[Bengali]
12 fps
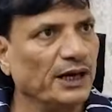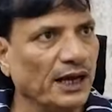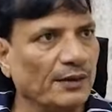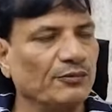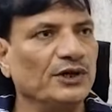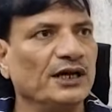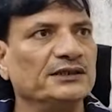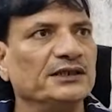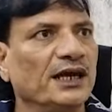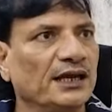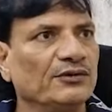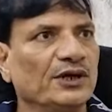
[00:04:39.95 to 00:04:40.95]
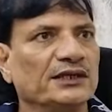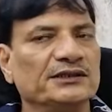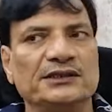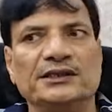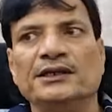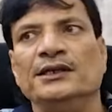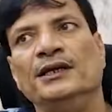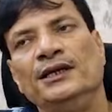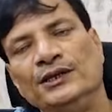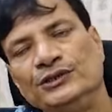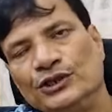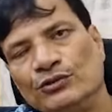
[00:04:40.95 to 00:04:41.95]
খারাপ হয়ে আছে হ্যান হয়ে আছে
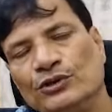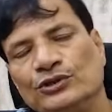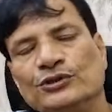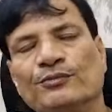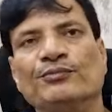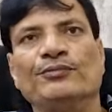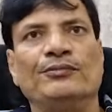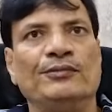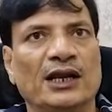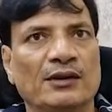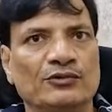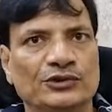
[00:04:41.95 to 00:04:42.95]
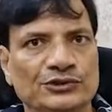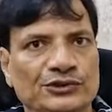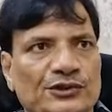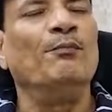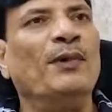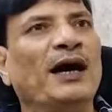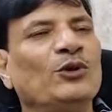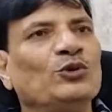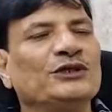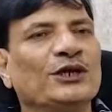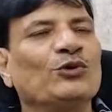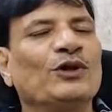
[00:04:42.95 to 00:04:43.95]
সেগুলোকে সব মেরামতি
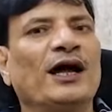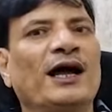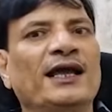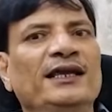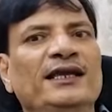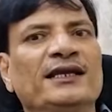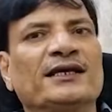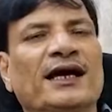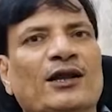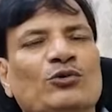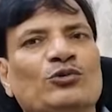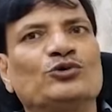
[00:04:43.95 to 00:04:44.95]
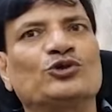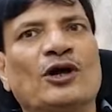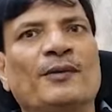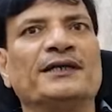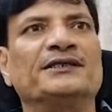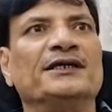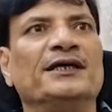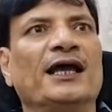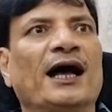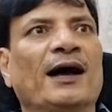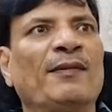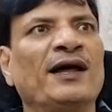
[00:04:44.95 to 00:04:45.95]
মানুষ দেখুন আইন কানুন সব আছে
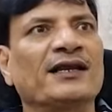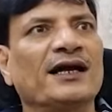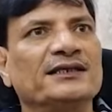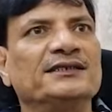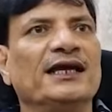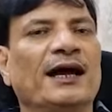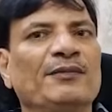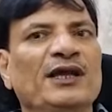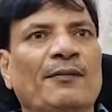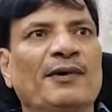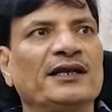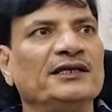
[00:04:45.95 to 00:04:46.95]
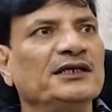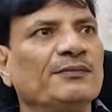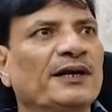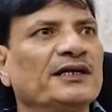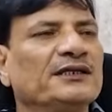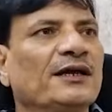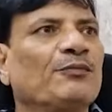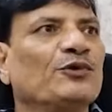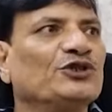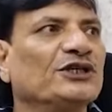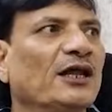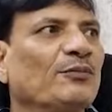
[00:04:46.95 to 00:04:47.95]
আমার কাছে আমি আমার নিজের বাড়িটা
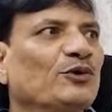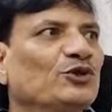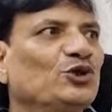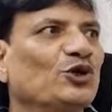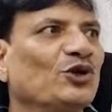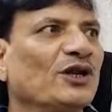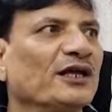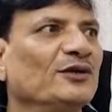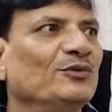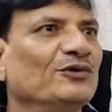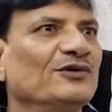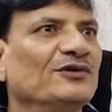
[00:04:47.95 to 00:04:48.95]
পরিষ্কার পরিচ্ছন্ন রাখবো